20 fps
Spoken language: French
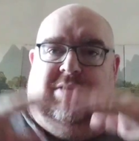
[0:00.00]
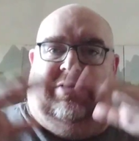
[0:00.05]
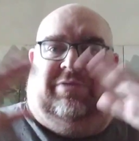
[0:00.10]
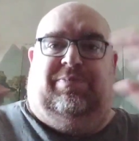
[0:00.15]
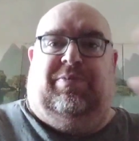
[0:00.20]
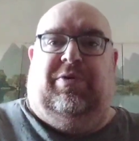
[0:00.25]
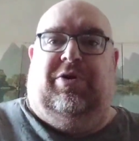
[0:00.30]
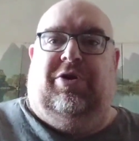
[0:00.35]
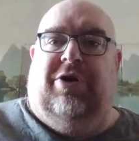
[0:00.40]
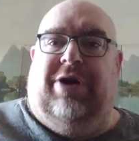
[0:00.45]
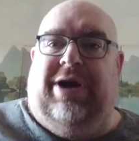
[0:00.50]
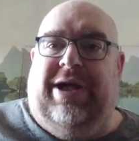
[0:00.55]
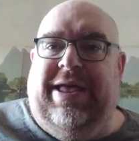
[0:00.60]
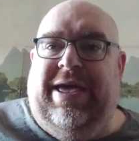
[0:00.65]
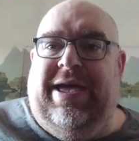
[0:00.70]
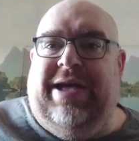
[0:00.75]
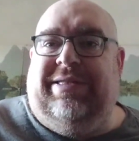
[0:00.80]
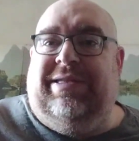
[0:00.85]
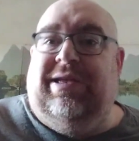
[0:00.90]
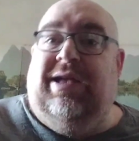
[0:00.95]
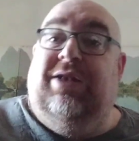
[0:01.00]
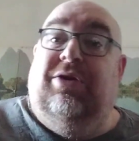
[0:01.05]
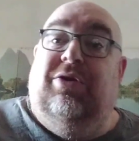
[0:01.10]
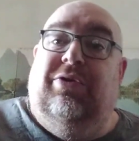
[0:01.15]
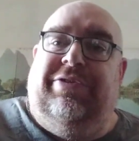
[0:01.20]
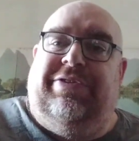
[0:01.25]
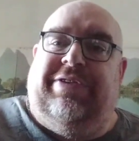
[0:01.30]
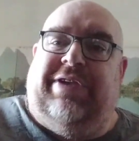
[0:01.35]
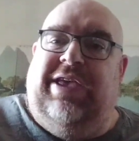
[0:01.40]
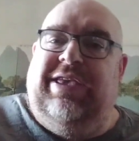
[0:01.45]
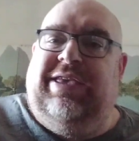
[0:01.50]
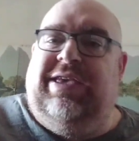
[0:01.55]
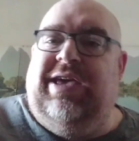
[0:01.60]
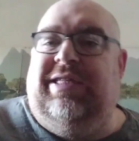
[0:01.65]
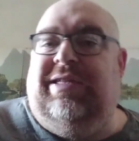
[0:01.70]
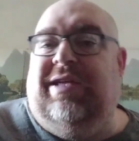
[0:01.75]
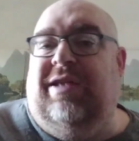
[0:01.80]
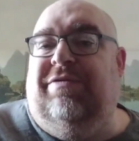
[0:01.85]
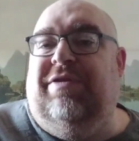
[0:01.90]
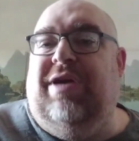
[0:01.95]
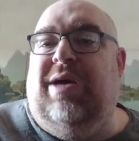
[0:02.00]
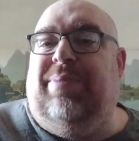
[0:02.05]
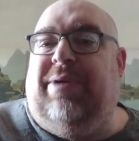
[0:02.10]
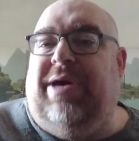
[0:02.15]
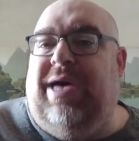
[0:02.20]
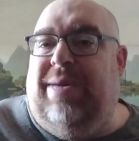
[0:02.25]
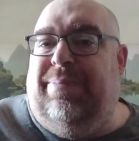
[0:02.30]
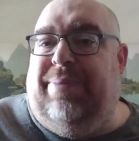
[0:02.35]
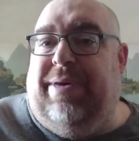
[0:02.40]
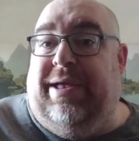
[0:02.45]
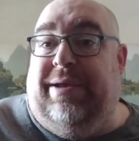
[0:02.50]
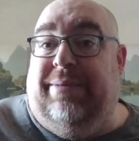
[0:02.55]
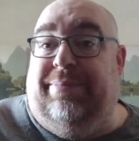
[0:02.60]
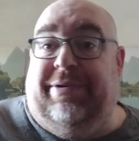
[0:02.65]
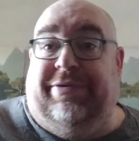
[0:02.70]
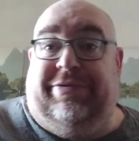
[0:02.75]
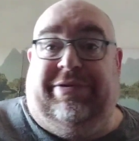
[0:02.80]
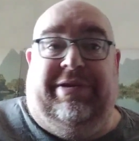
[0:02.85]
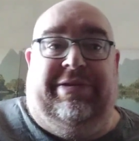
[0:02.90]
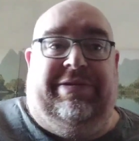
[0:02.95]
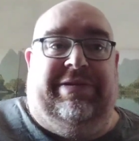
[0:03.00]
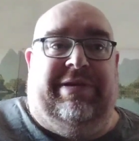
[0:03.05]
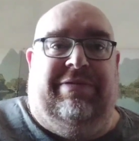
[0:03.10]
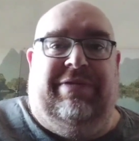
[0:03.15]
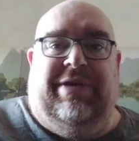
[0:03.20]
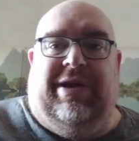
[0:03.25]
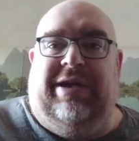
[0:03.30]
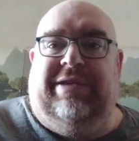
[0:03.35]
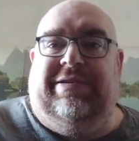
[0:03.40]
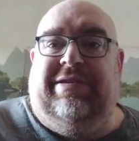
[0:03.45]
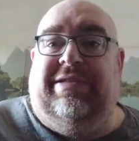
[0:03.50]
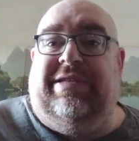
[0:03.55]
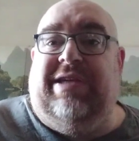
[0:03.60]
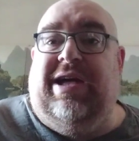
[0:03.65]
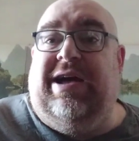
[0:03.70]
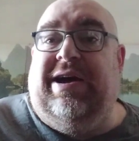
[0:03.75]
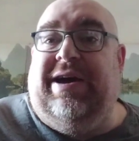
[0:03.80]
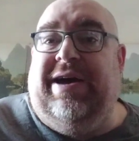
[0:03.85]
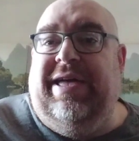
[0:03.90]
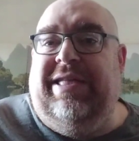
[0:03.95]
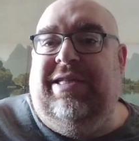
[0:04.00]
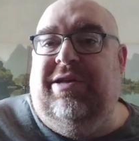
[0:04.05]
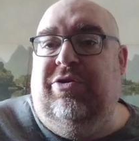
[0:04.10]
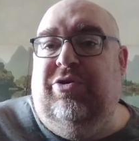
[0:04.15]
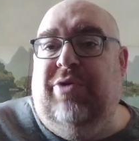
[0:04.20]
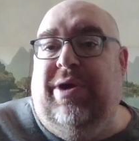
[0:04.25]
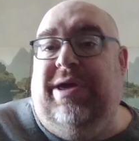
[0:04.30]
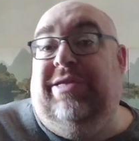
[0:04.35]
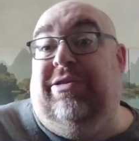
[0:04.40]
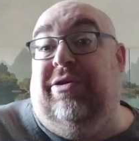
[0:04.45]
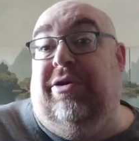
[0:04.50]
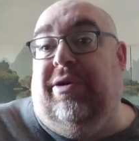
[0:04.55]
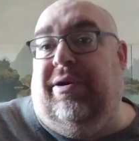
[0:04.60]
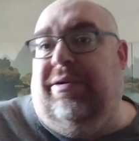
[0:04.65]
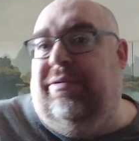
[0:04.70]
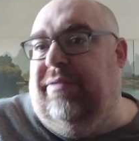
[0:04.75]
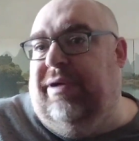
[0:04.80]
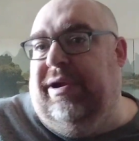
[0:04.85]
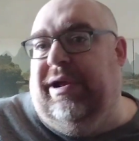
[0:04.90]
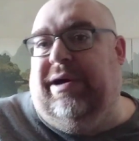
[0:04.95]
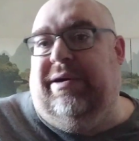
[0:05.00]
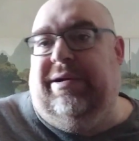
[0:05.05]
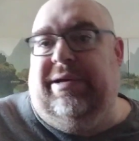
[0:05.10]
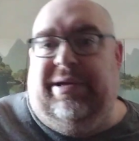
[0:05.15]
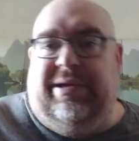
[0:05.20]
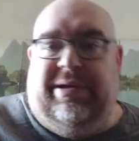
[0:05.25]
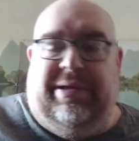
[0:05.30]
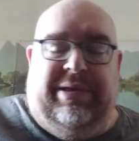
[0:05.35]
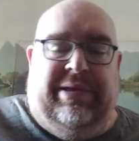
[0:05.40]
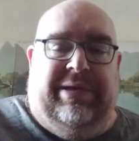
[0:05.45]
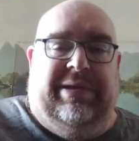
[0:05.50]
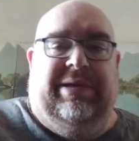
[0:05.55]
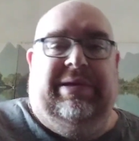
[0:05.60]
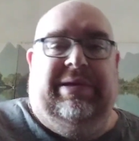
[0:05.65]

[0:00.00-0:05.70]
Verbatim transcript: Spoiler alerte, le strike a été levé après appel, parce qu'il s'avérait que c'était un raid de hater, voilà, hein,